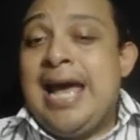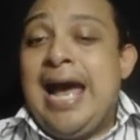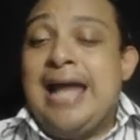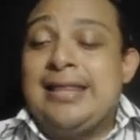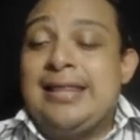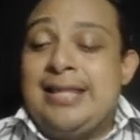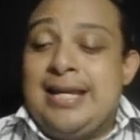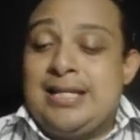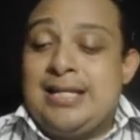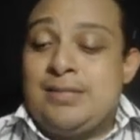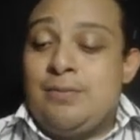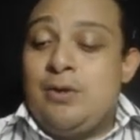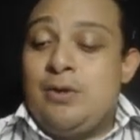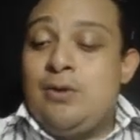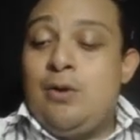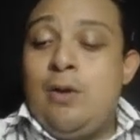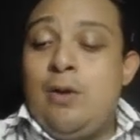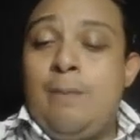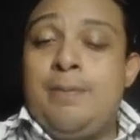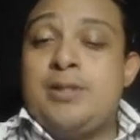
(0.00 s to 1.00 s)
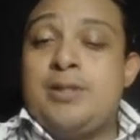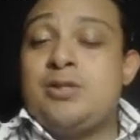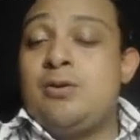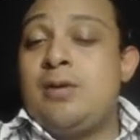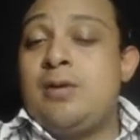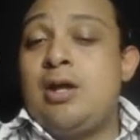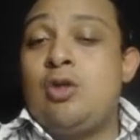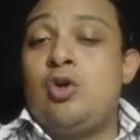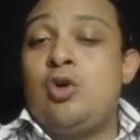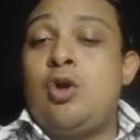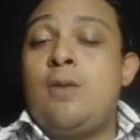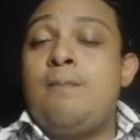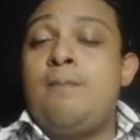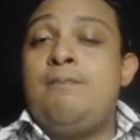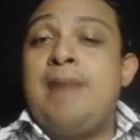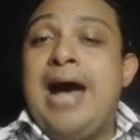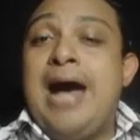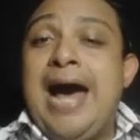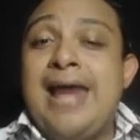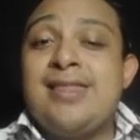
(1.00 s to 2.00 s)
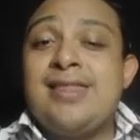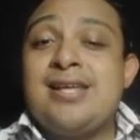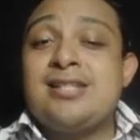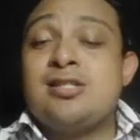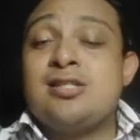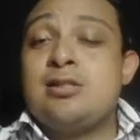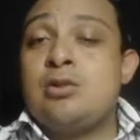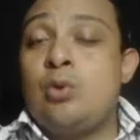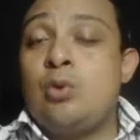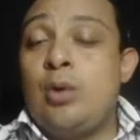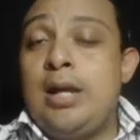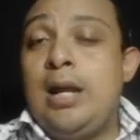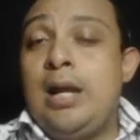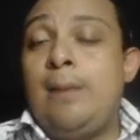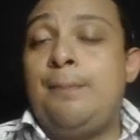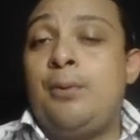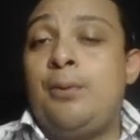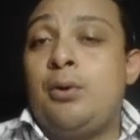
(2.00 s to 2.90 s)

Andrés Manuel López Obrador va a destruir